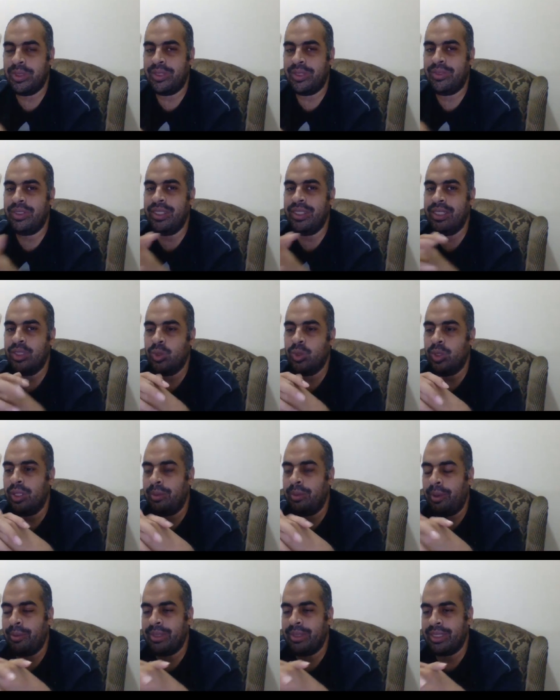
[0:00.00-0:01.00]
متفقين الشغل
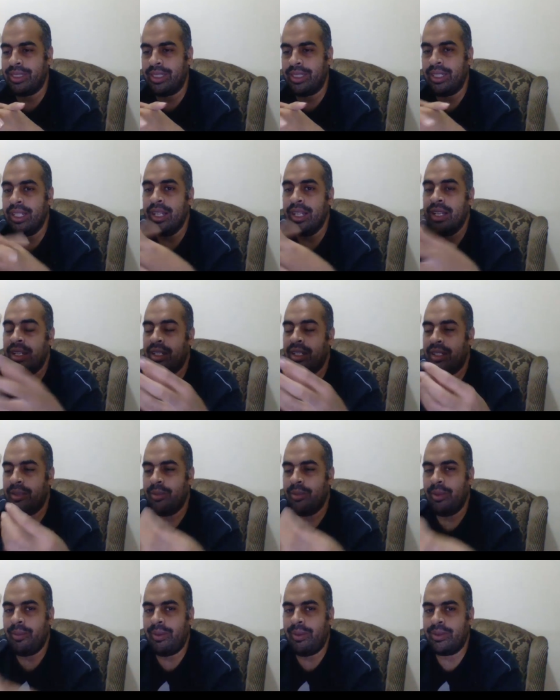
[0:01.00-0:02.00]
هيبقى عامل ازاي
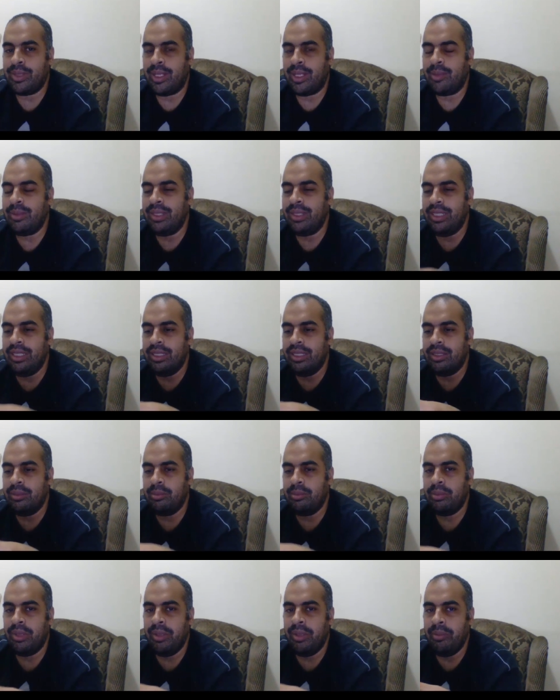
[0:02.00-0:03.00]
نبقى مش عاملين
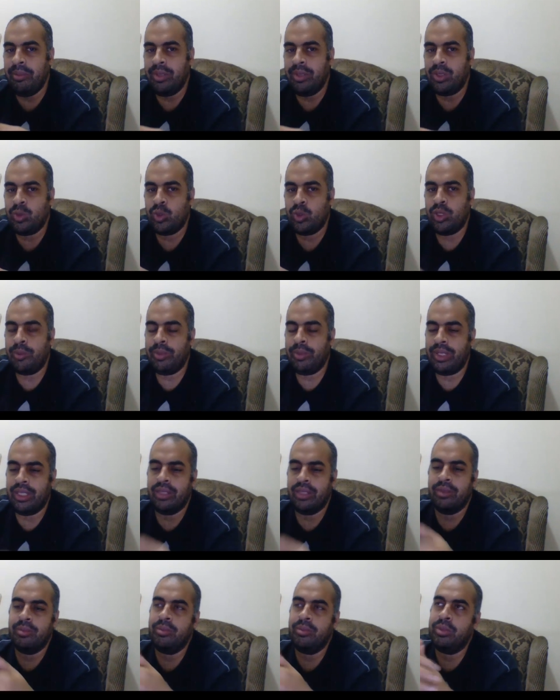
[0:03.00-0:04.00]
بيم اكسشن
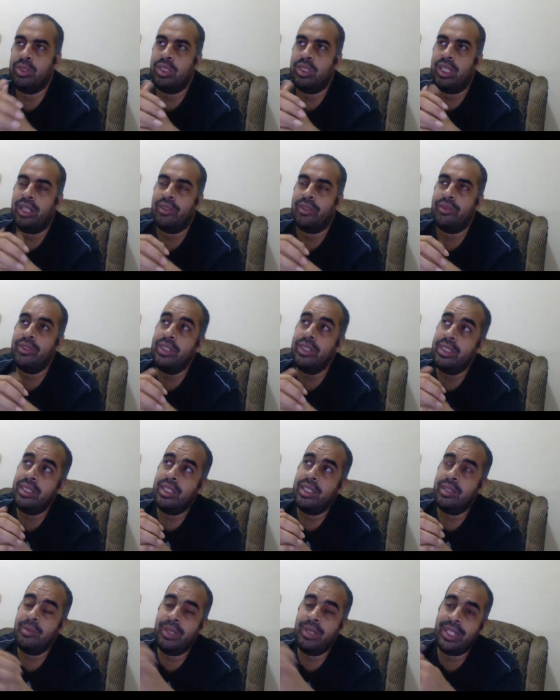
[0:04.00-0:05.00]
بلان مش
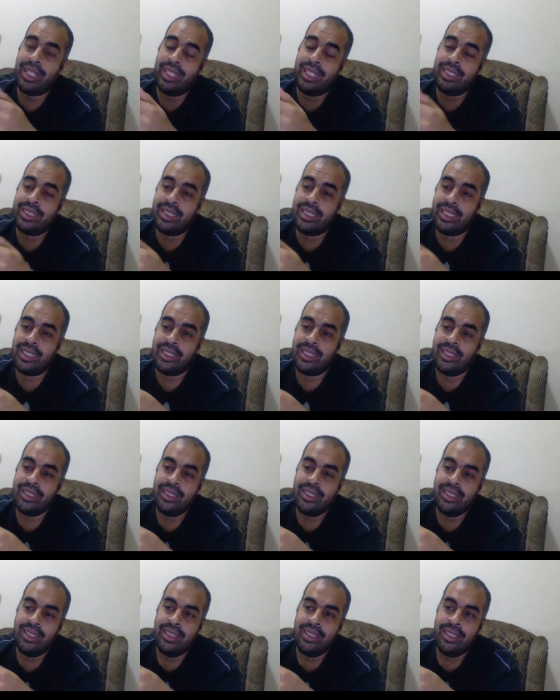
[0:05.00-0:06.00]
عارفين الملك عايز ايه
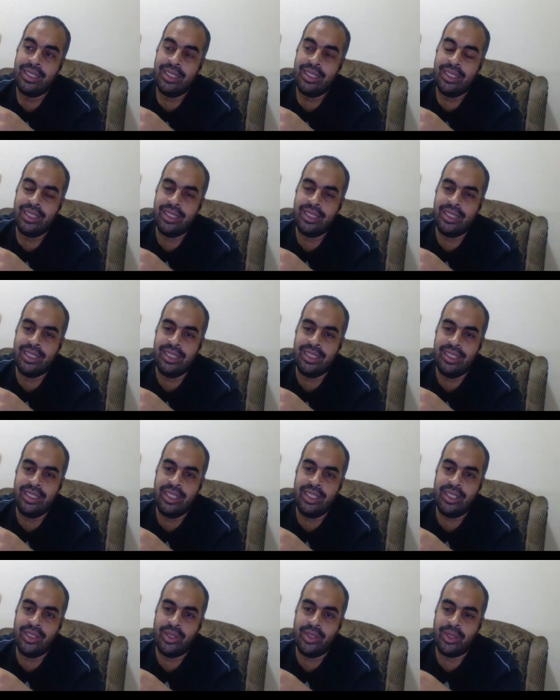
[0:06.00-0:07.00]

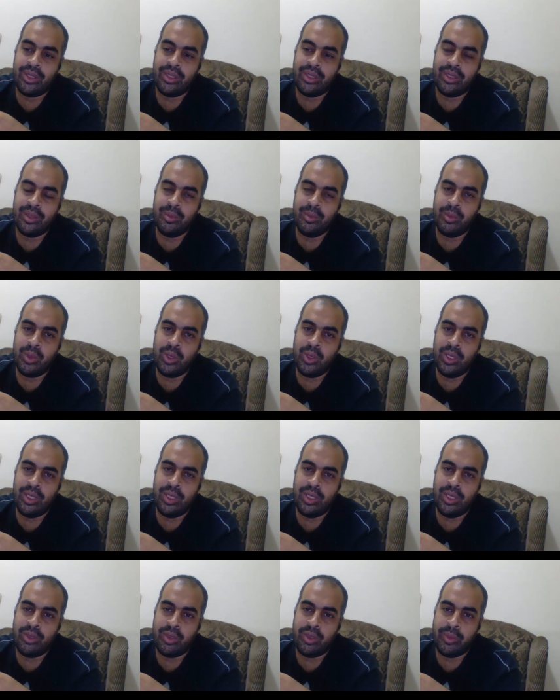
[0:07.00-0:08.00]
الاي اي ار
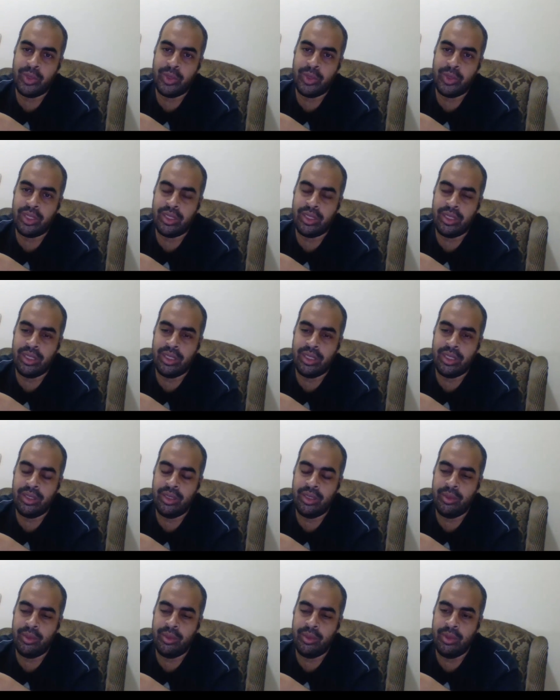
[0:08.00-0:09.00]
امبلوير انفورميشن
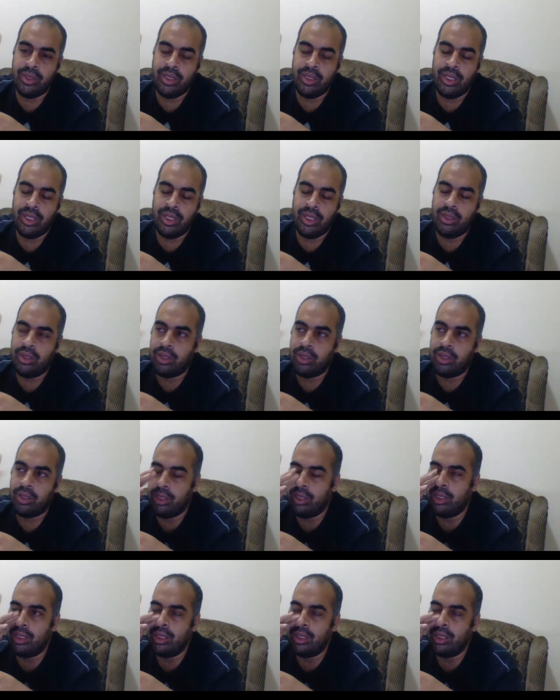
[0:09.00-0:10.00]
الاي اي
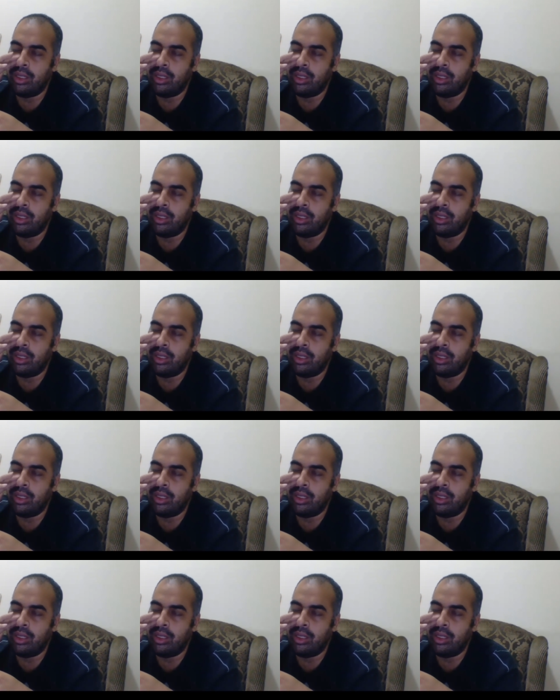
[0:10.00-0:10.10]
ار